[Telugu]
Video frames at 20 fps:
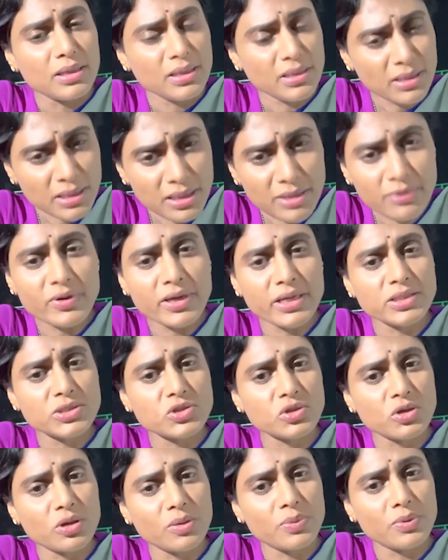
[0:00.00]
ఇన్ని వైన్
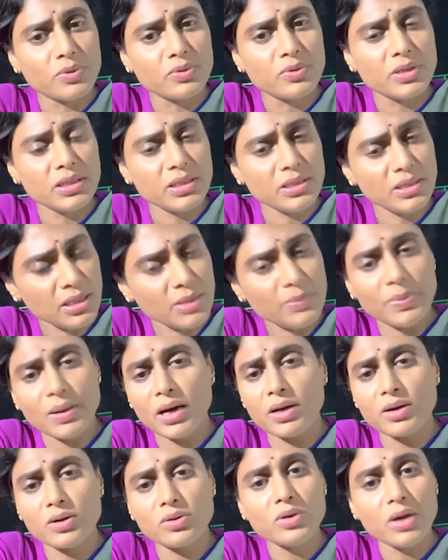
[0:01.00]
షాపులు ఇన్ని
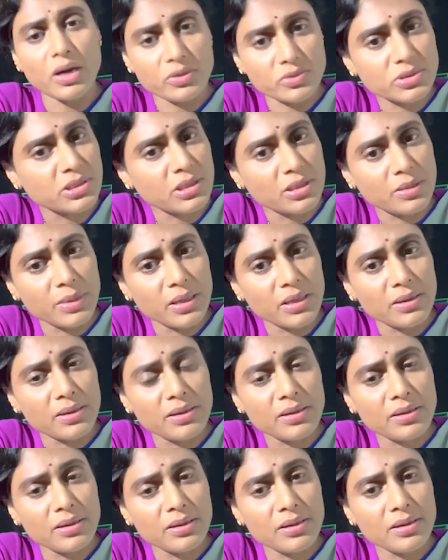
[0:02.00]
బార్లు అవసరమా
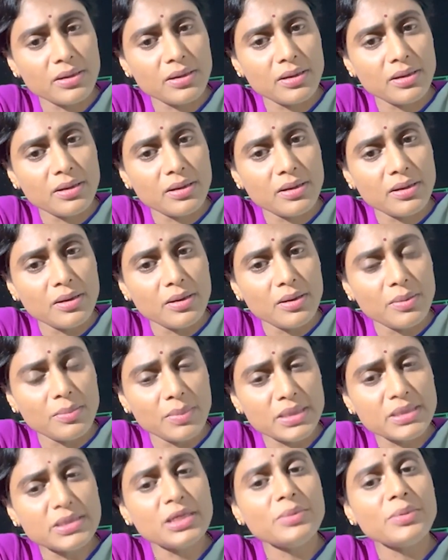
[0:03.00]

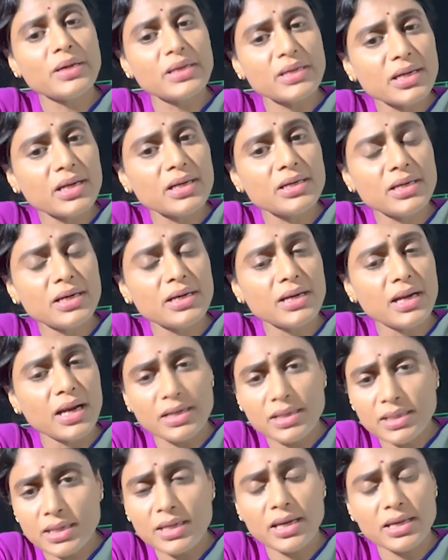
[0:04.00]
మద్యం అరికట్ట
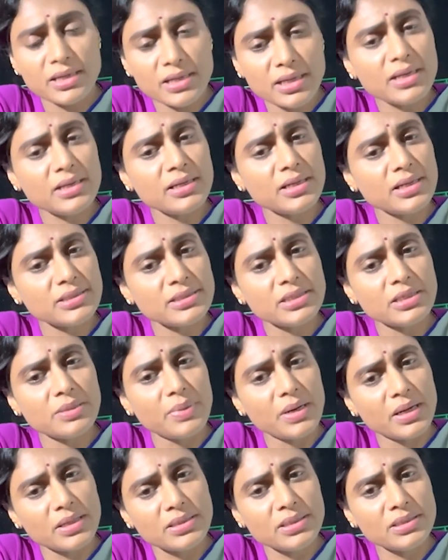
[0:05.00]
అరికట్టాల్సిన
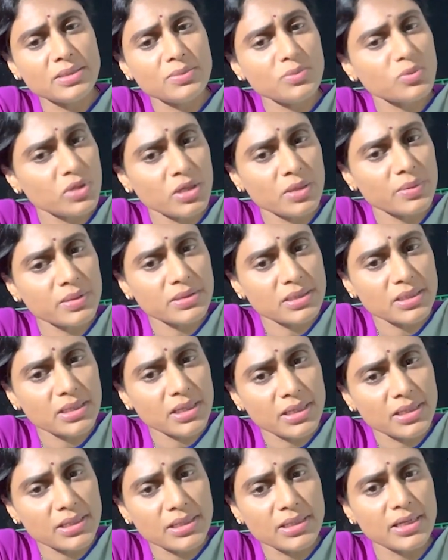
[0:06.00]
బాధ్యత ముఖ్యమంత్రి
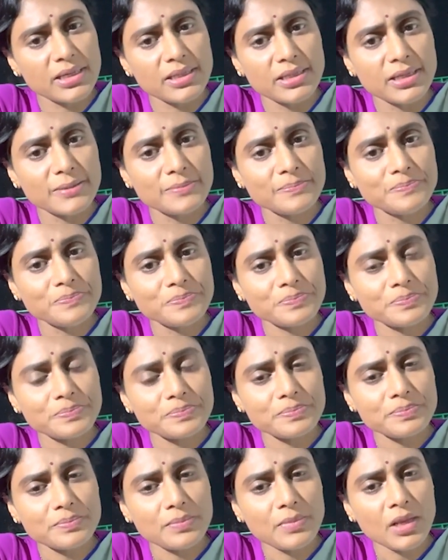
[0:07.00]
గారికి లేదా
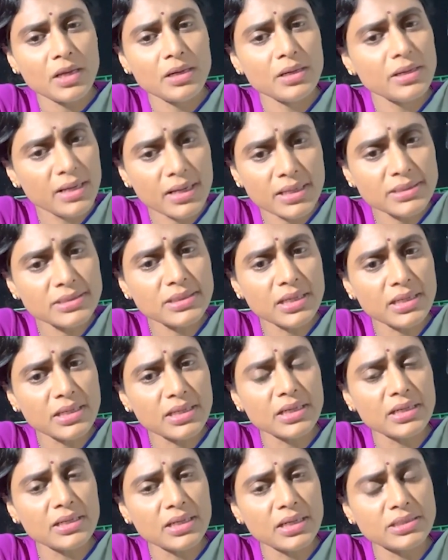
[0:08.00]
డ్రగ్స్
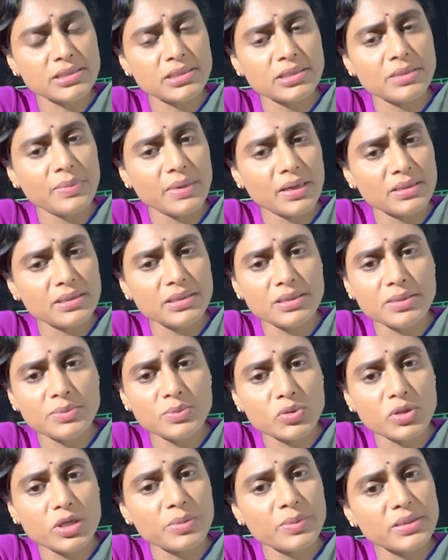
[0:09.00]
అరికట్టాల్సిన బాధ్యత
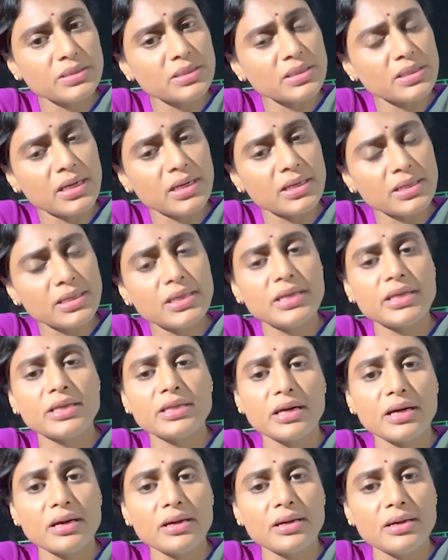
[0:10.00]
ముఖ్యమంత్రి గారికి
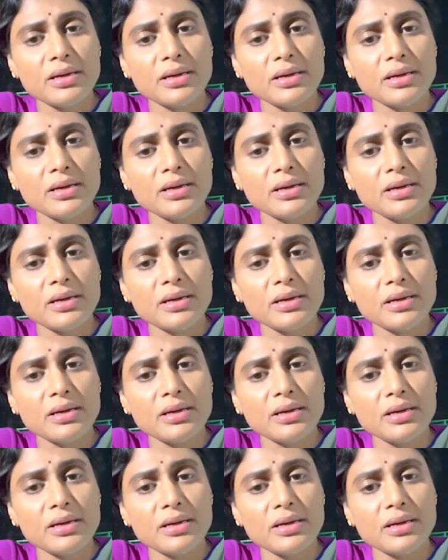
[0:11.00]
లేదా